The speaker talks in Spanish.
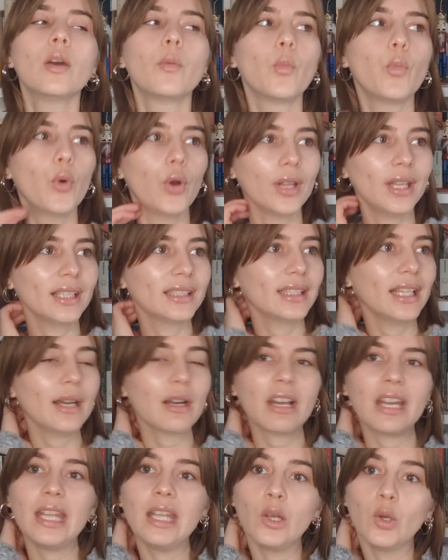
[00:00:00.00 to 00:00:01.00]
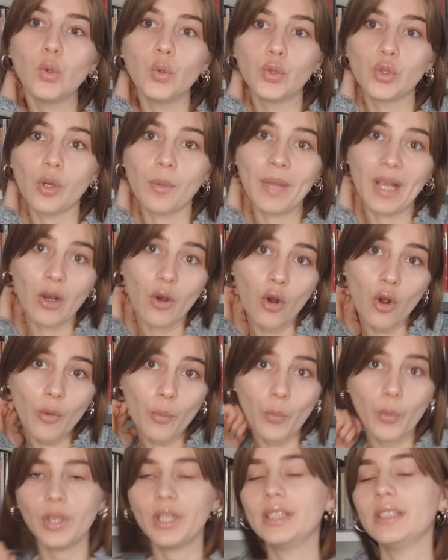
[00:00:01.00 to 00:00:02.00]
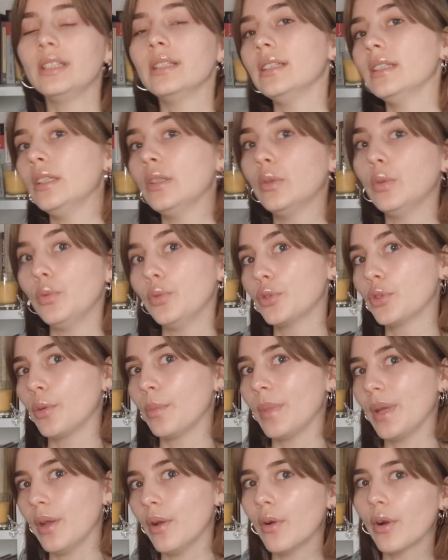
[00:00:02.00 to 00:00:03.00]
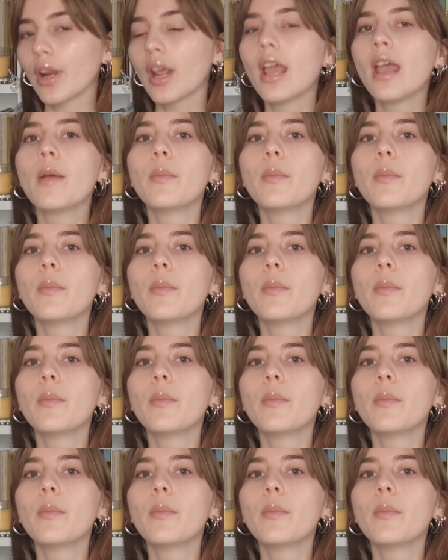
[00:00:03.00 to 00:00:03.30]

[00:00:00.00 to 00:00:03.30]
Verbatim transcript: Puede ser incluso mejor, puede ser incluso peor,